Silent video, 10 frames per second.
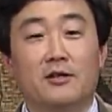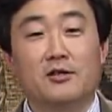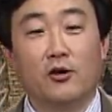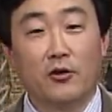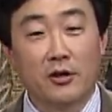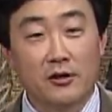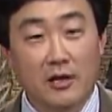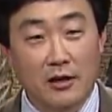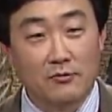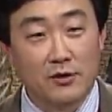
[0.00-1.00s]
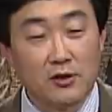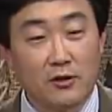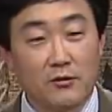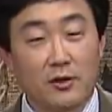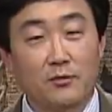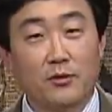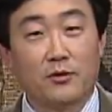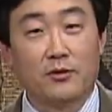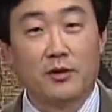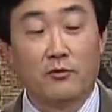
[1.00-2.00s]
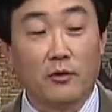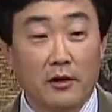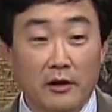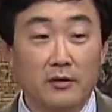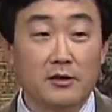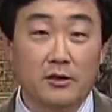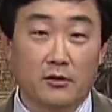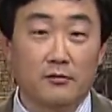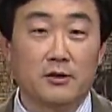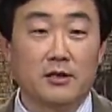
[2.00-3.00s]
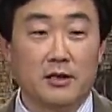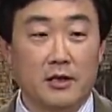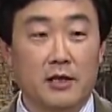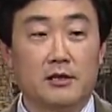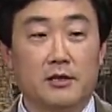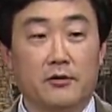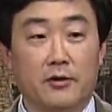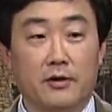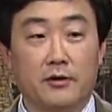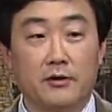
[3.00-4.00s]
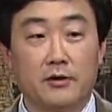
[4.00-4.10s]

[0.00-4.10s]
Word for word: 정의를 강물처럼이라는 표현이 왜 나왔는지 여러분 이 이해하실 거예요.